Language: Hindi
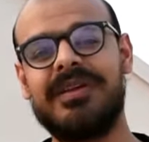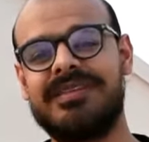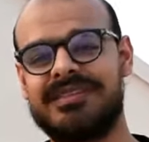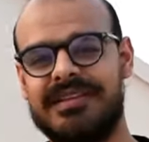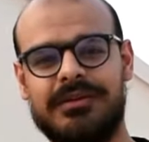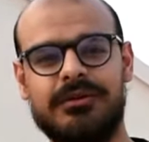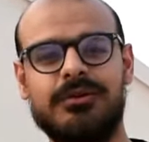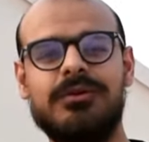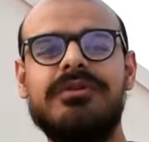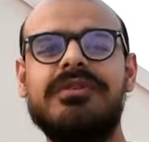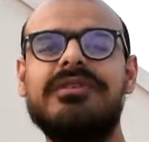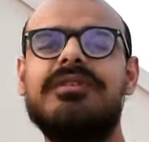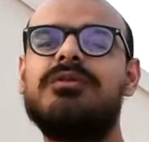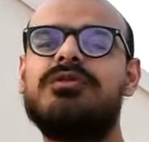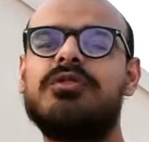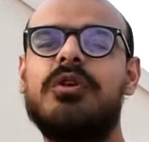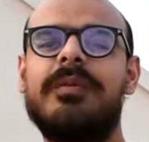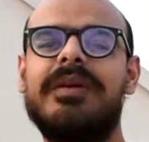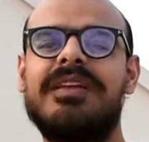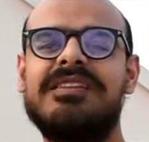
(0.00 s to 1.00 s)
पर ज़रूर
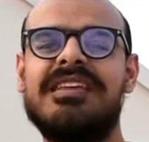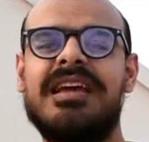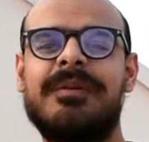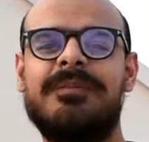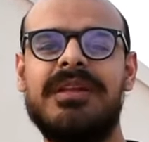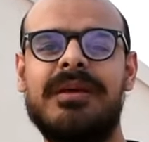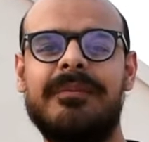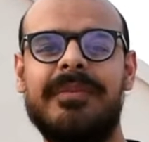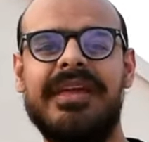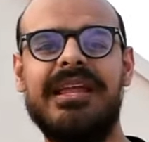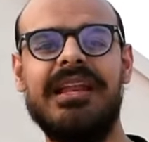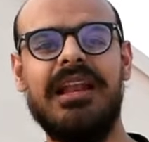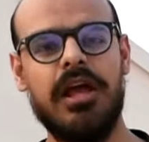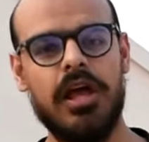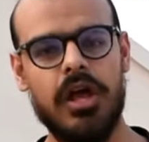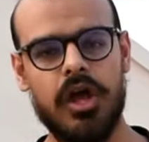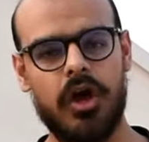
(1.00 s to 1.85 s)
उसको भेजिए अपना मेल